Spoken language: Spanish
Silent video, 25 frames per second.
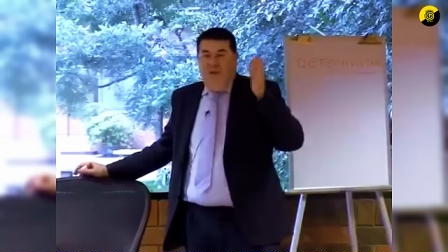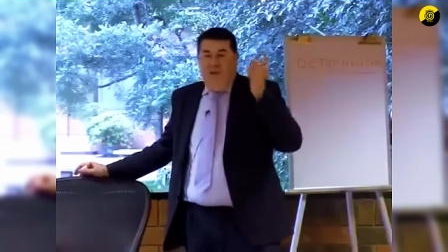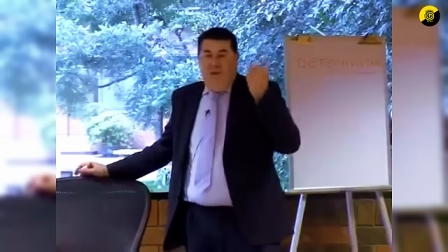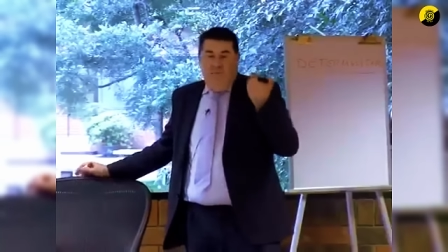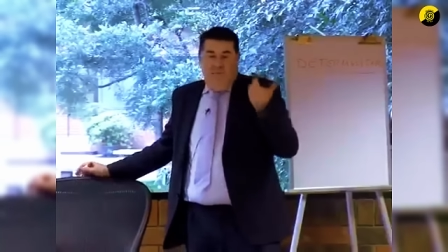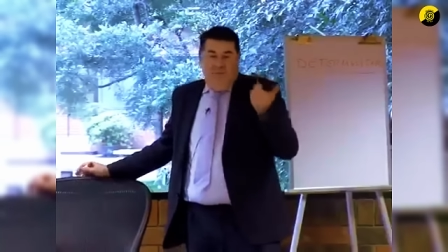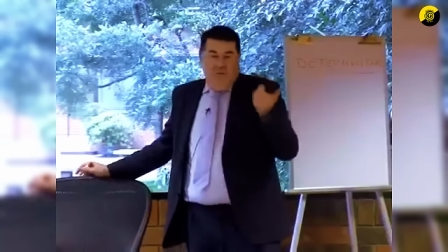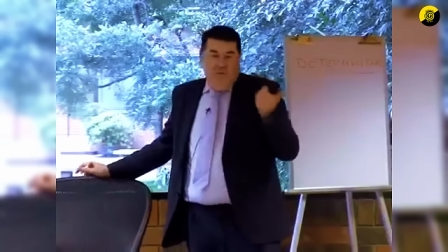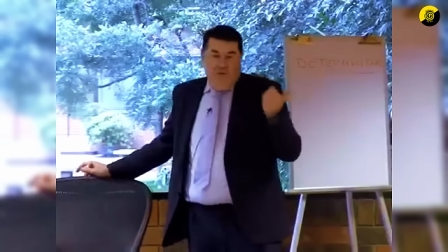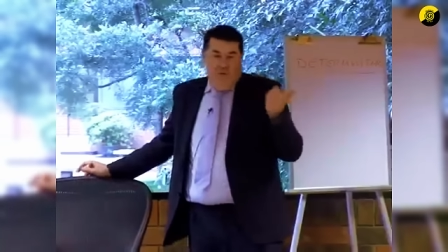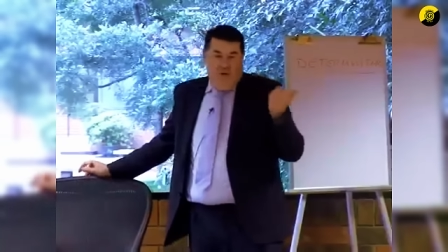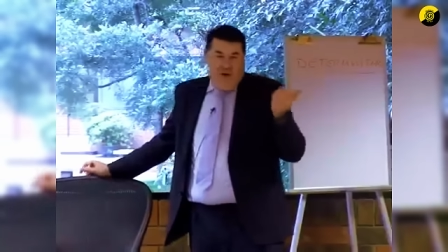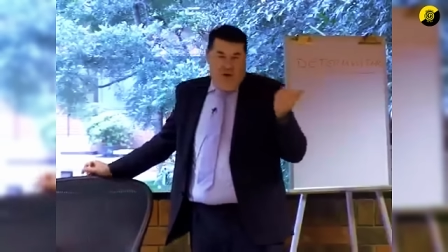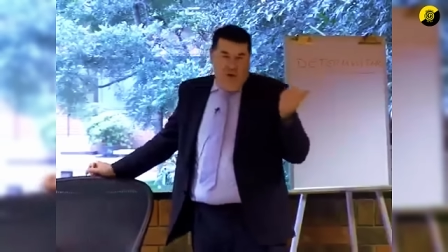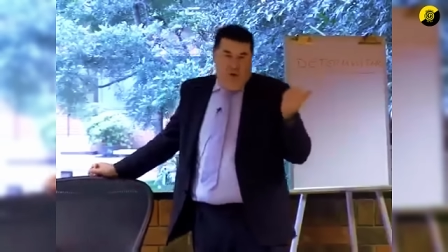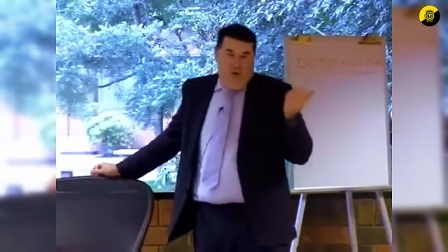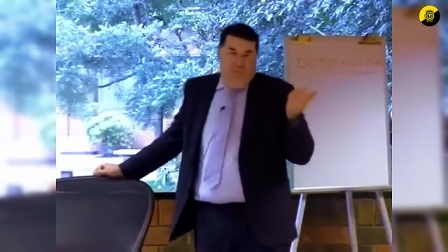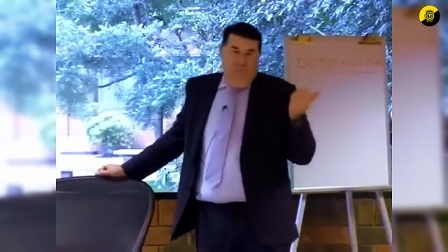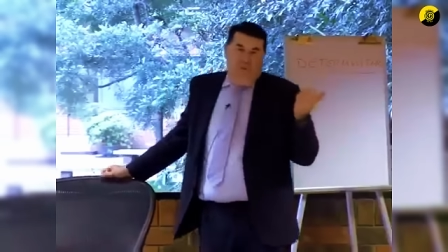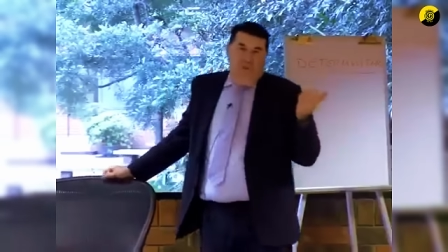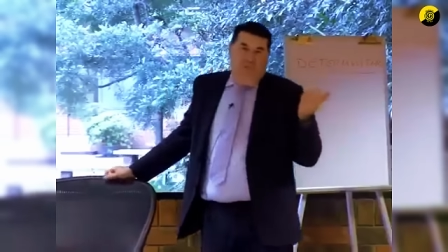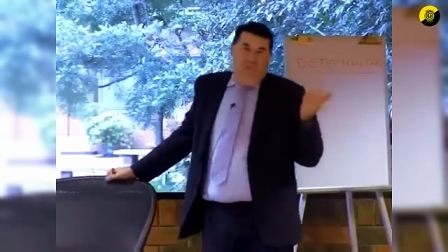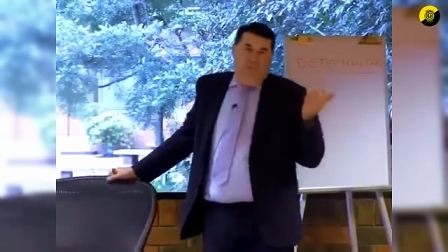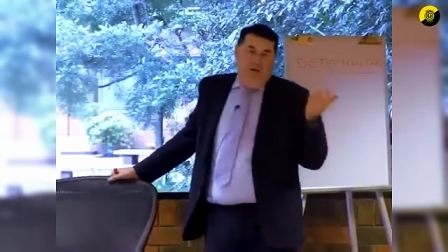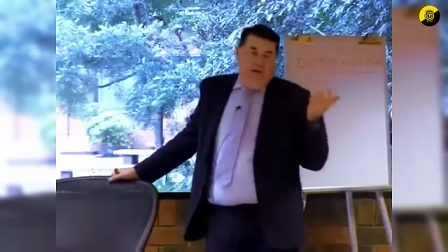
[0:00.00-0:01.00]
Pero yo creo que,
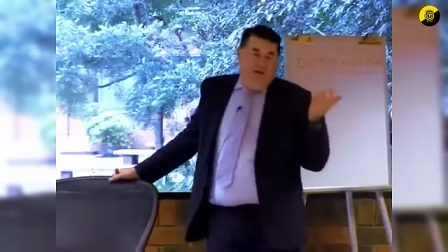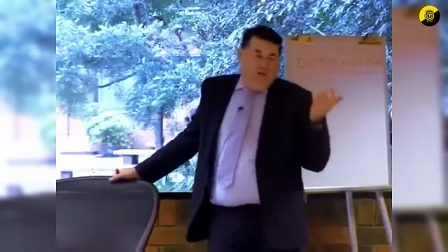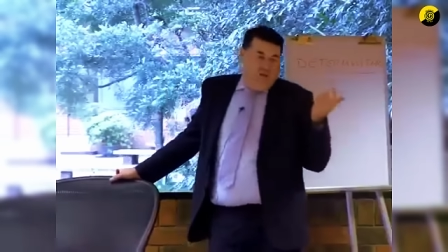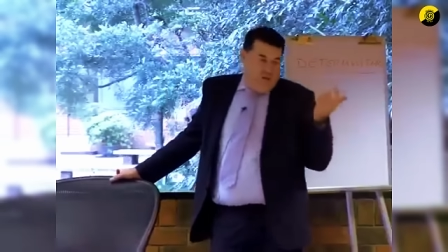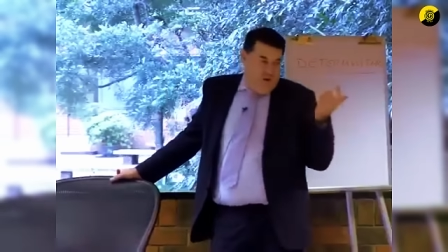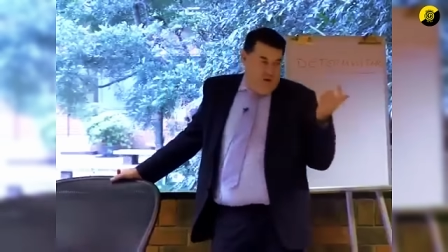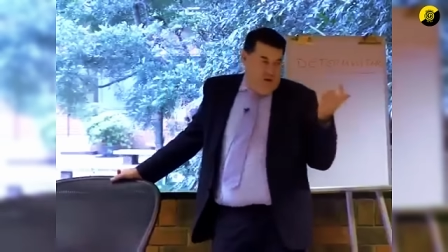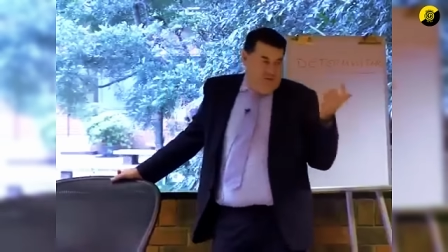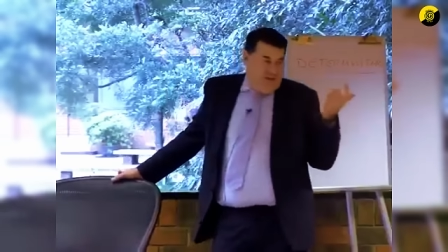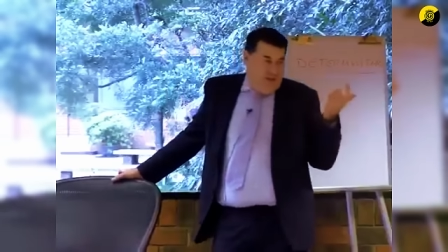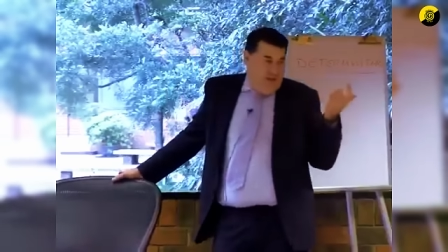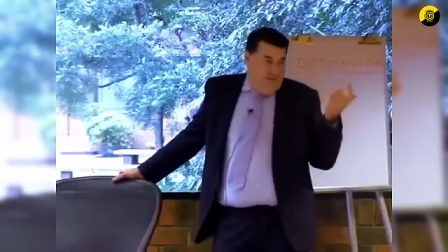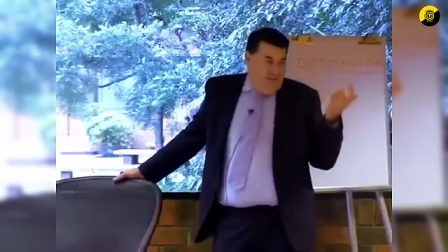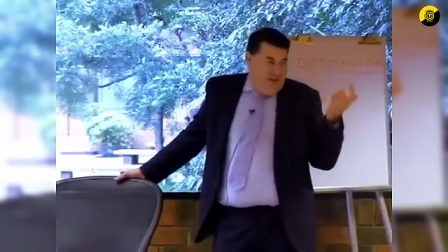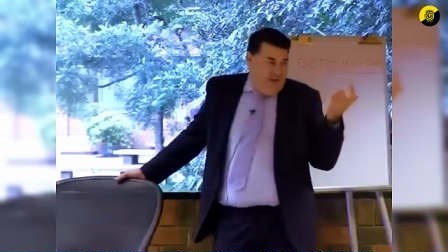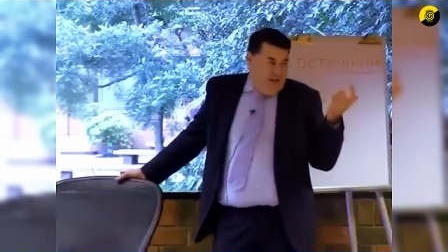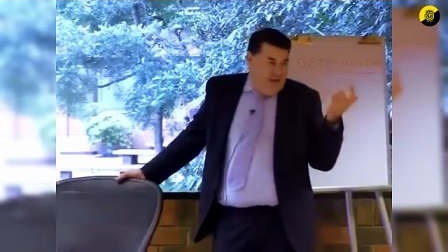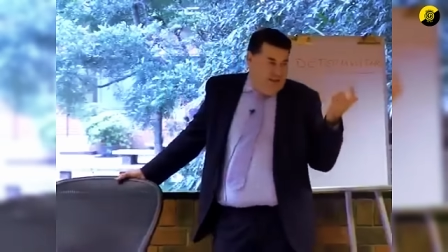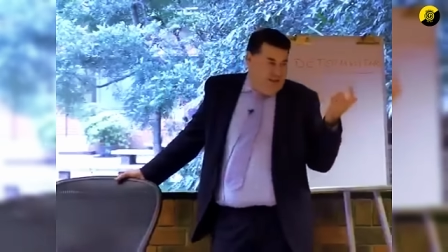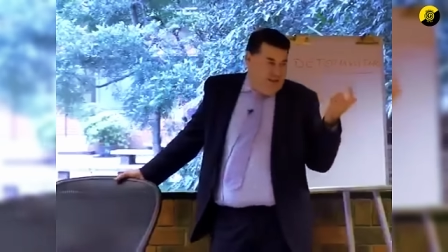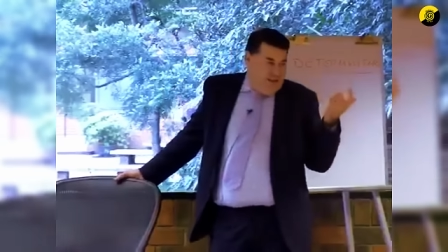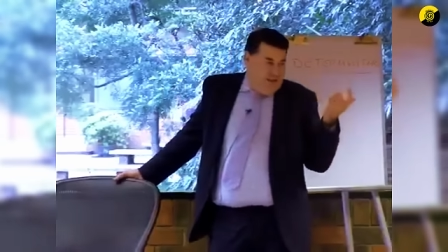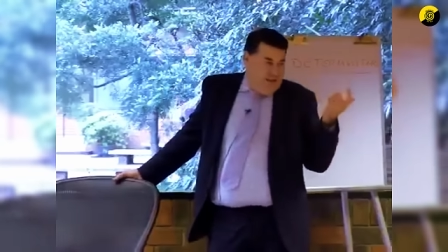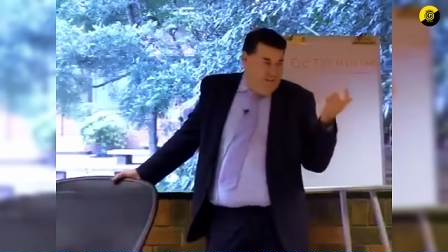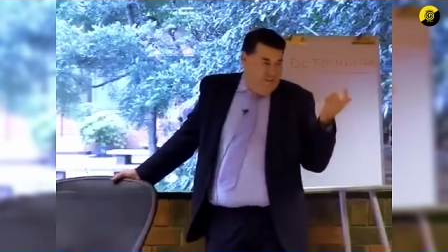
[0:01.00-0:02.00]
por ejemplo, la historia está
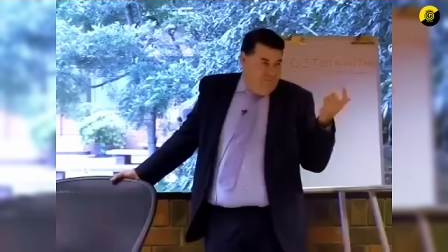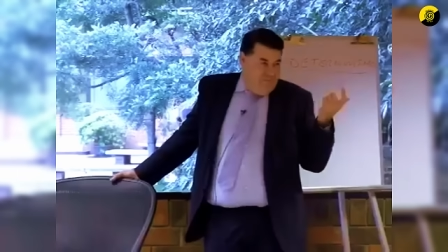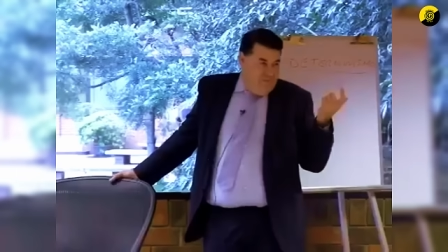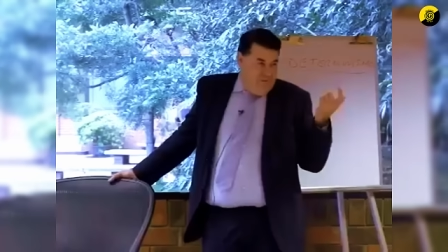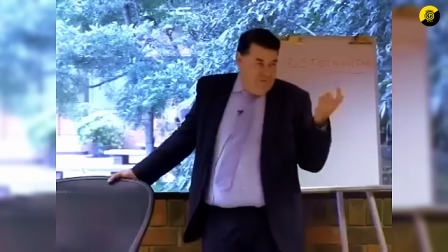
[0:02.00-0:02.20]
abierta.